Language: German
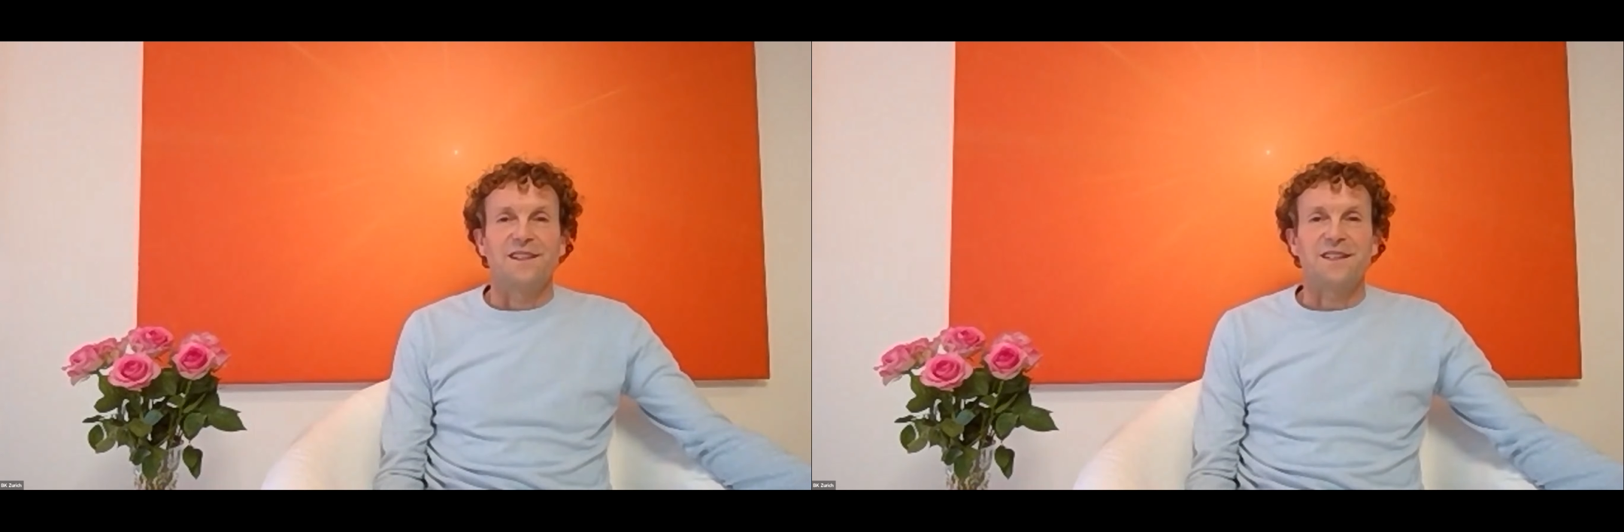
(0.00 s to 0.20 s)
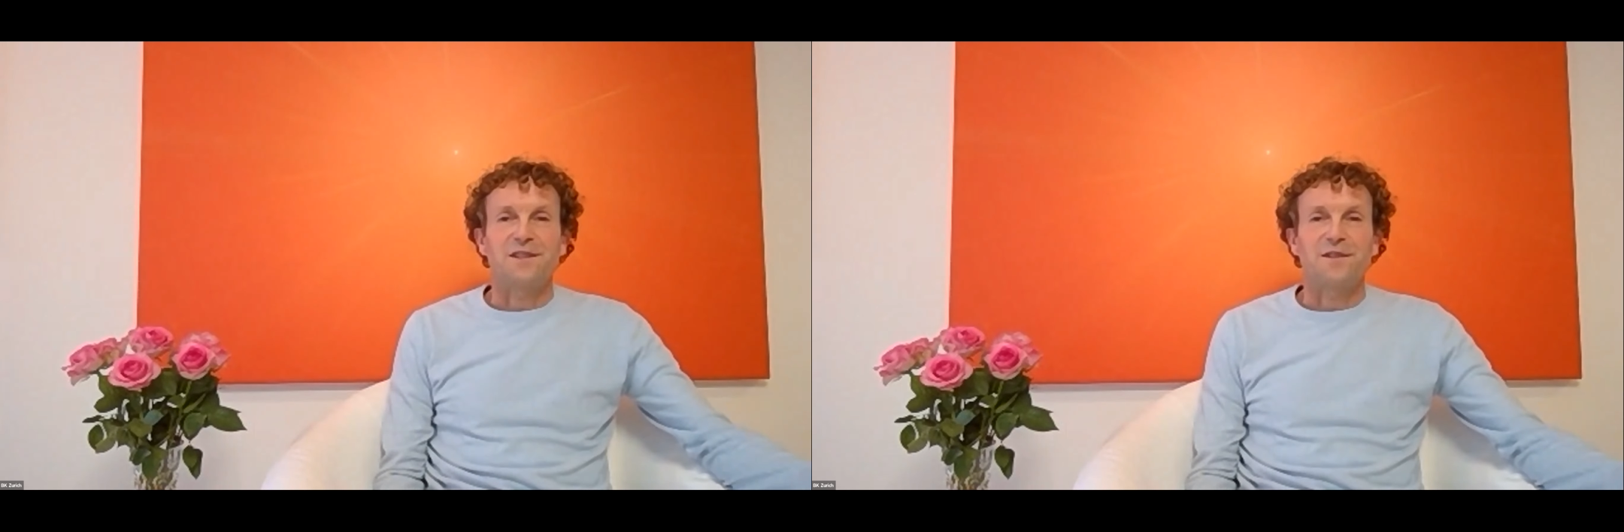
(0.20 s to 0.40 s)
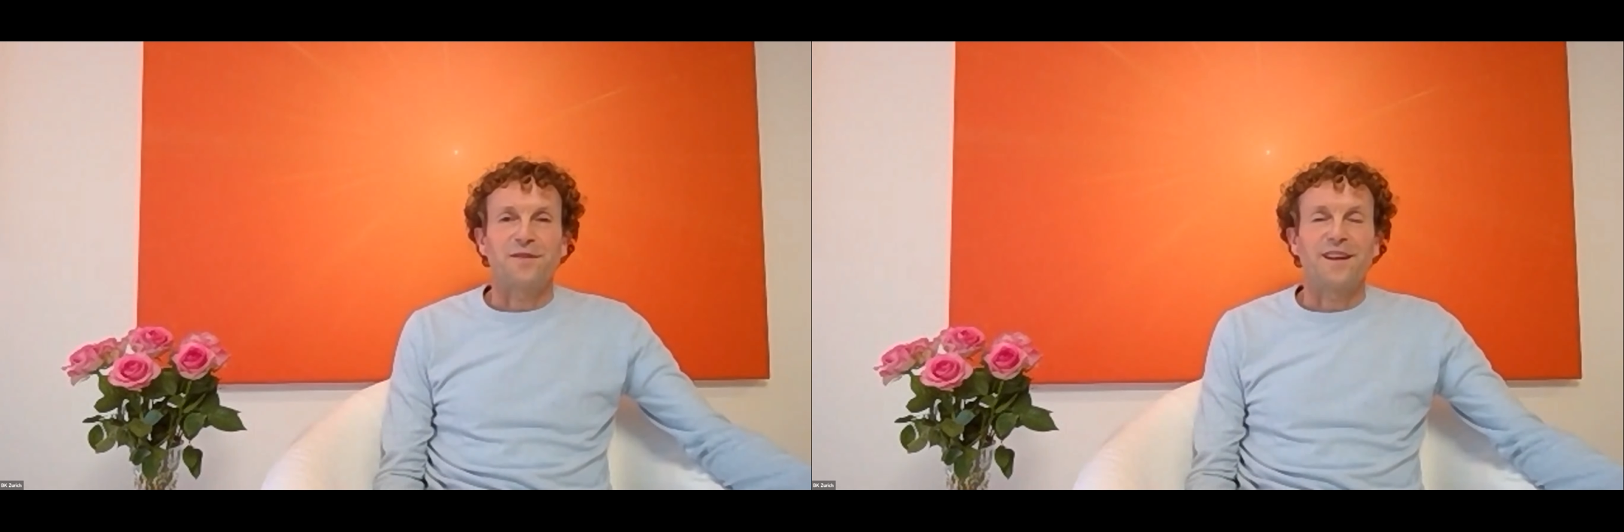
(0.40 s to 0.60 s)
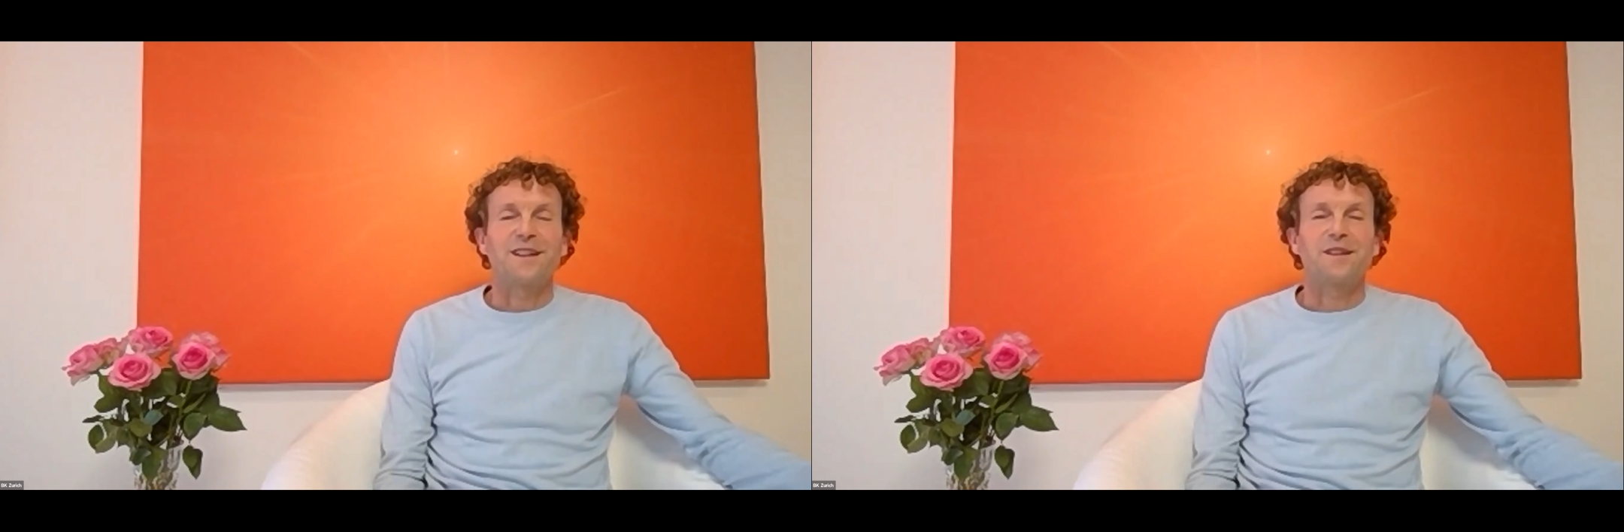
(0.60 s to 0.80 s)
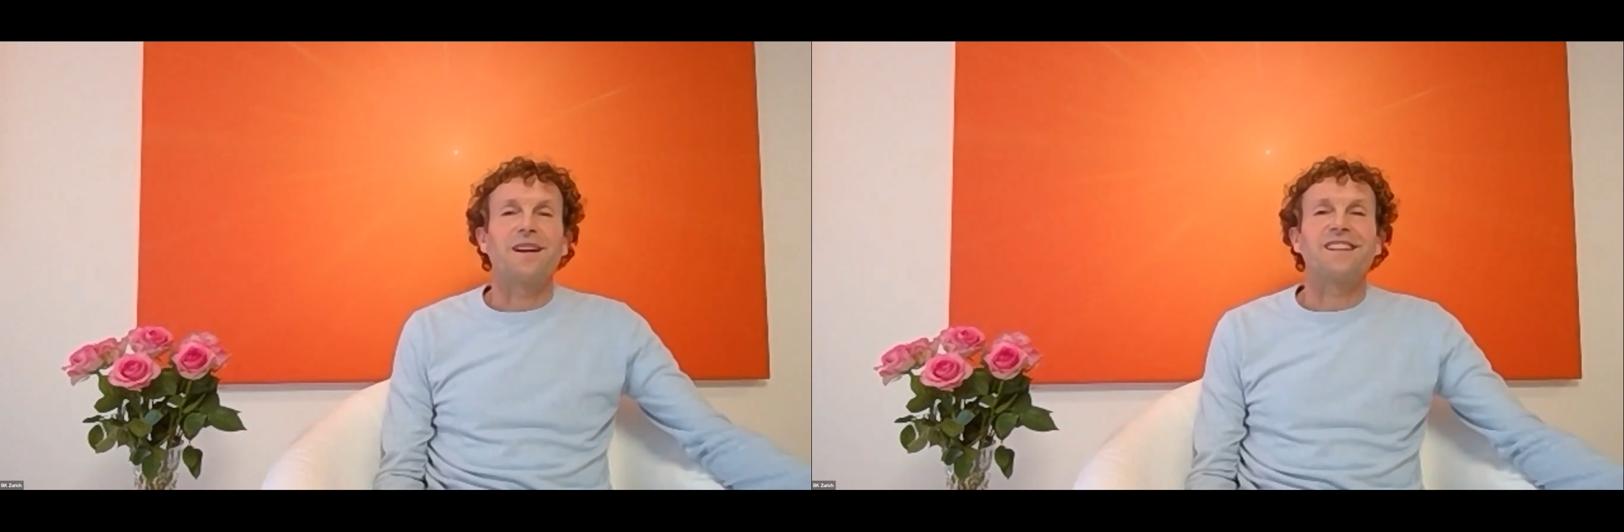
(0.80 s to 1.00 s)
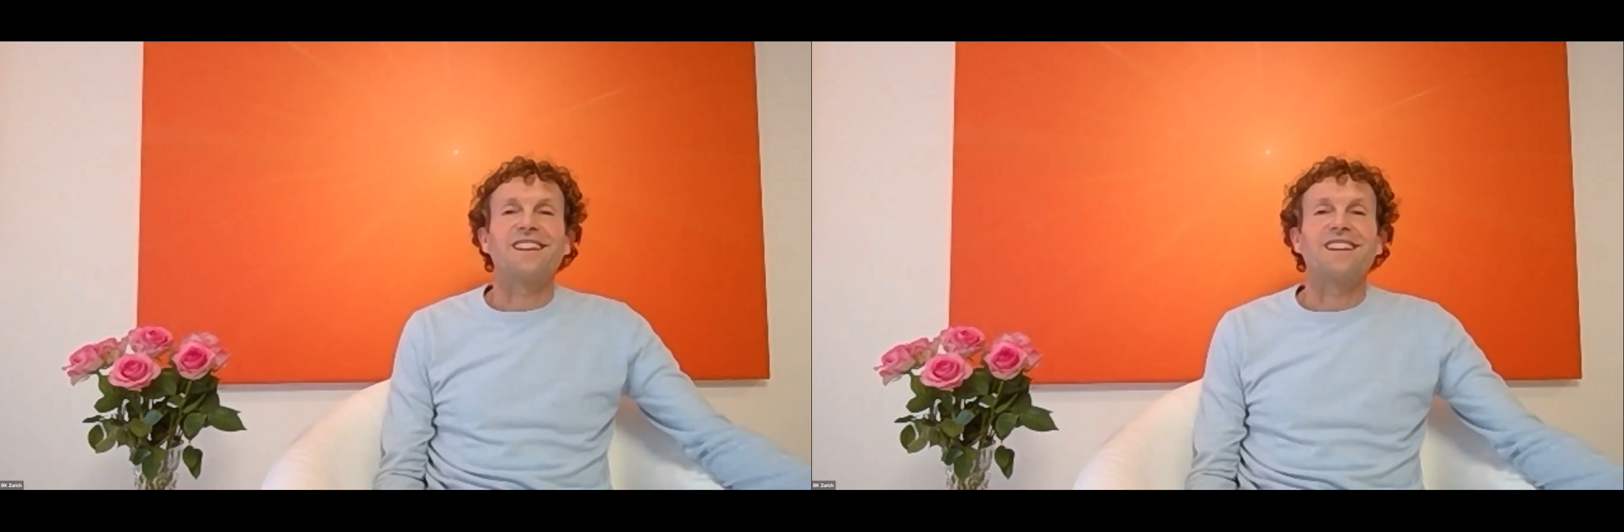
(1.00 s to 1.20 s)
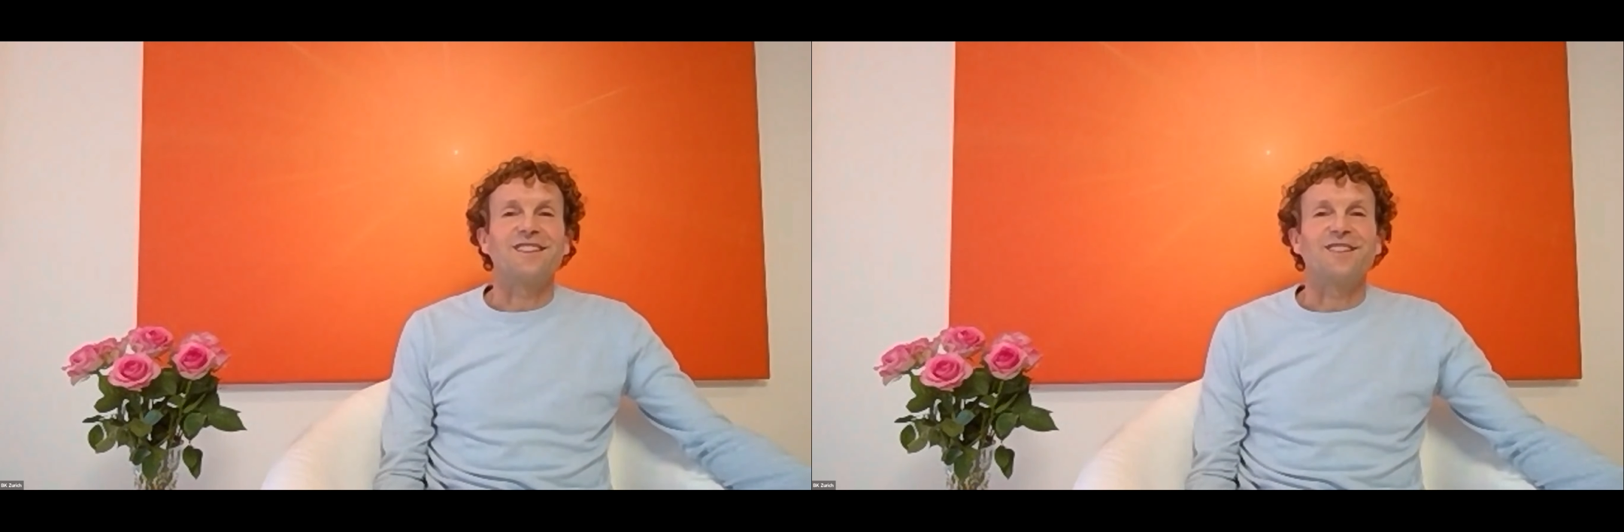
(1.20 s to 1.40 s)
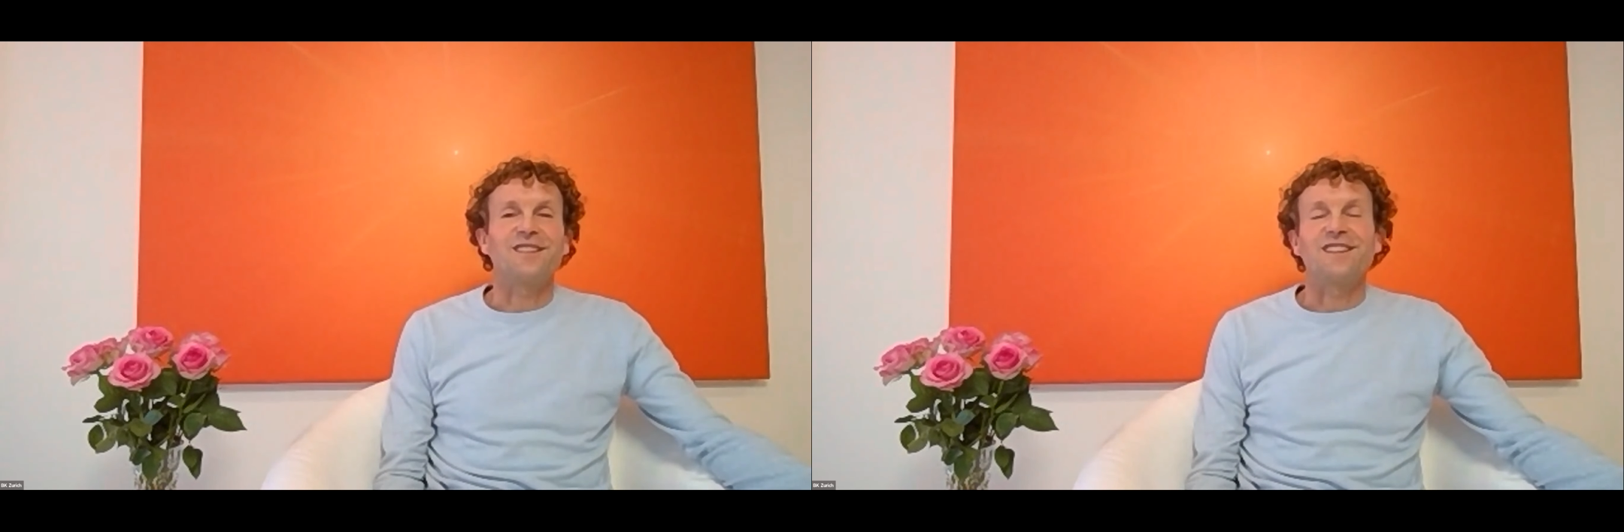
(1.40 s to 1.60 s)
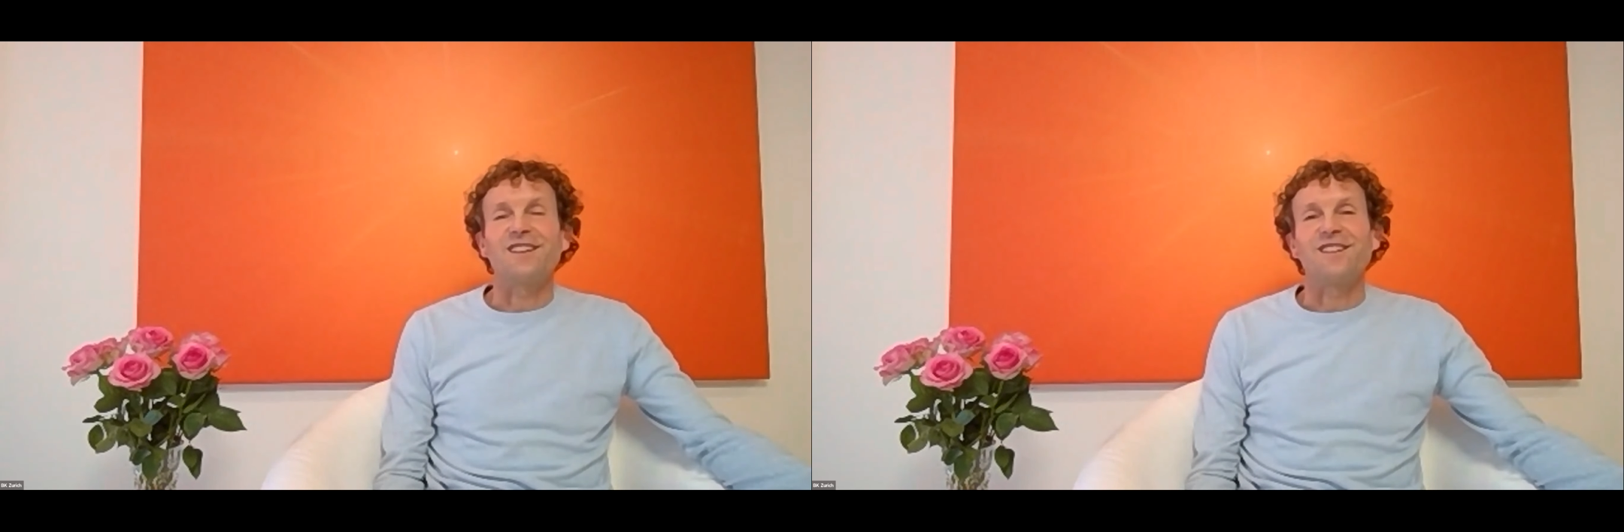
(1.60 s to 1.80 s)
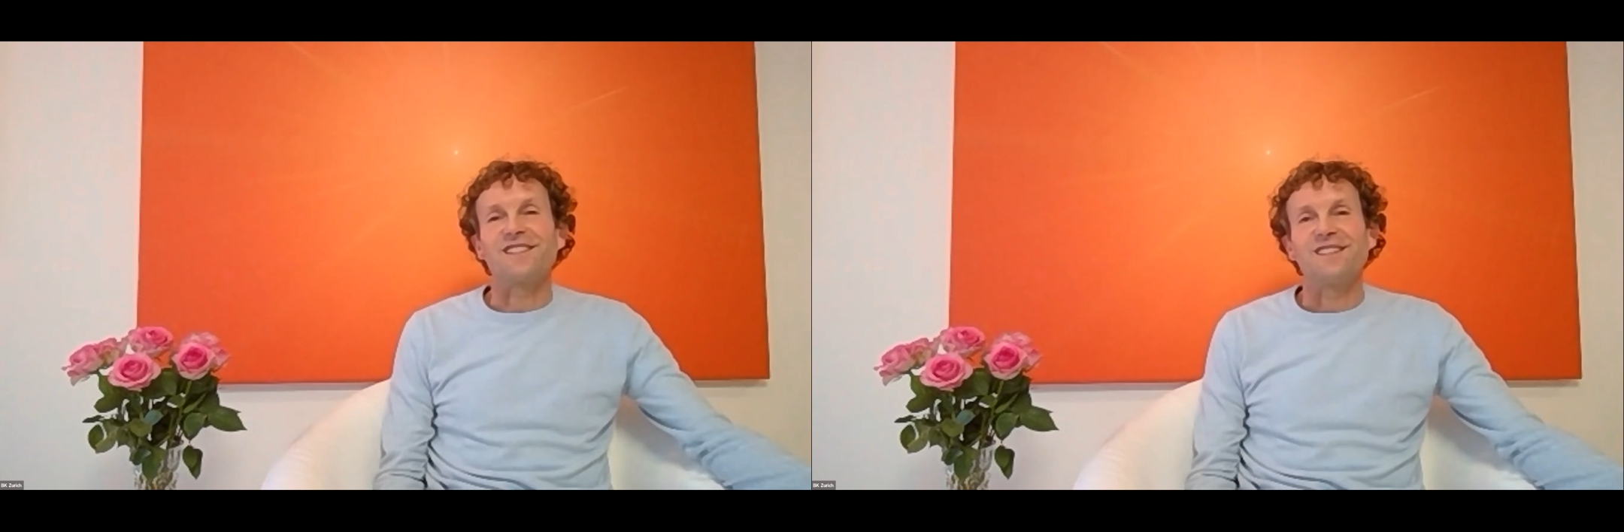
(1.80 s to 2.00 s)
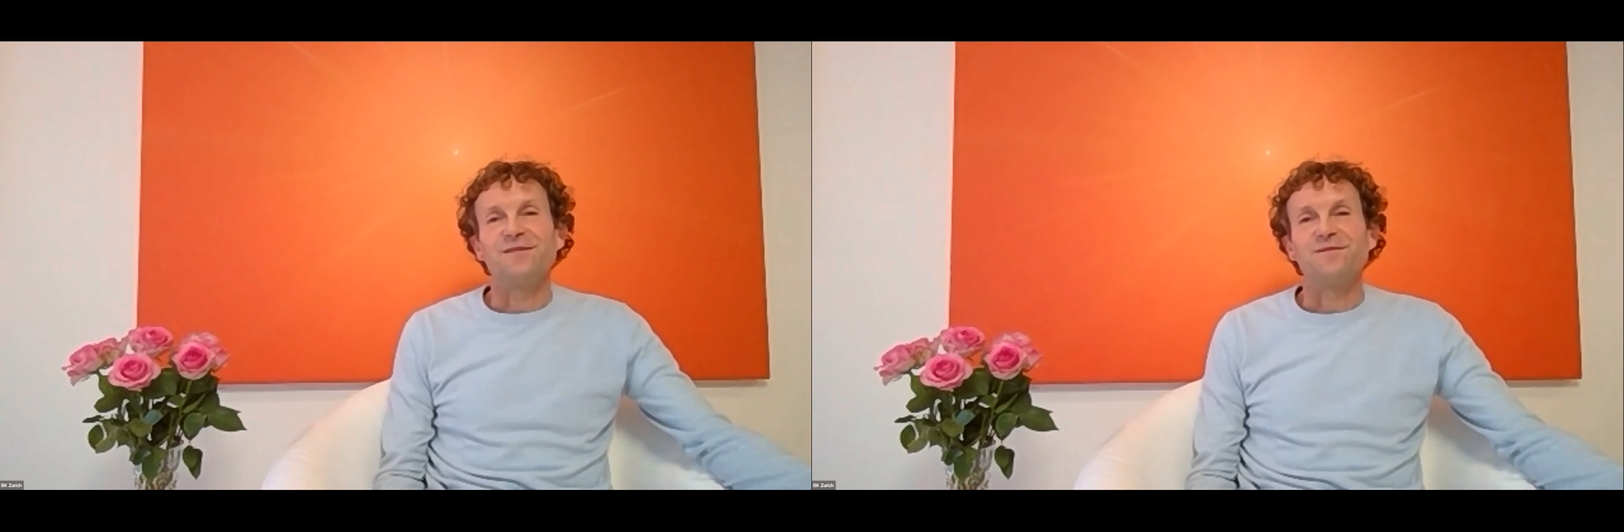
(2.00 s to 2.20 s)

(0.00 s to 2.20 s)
es fängt bei den Gedanken an.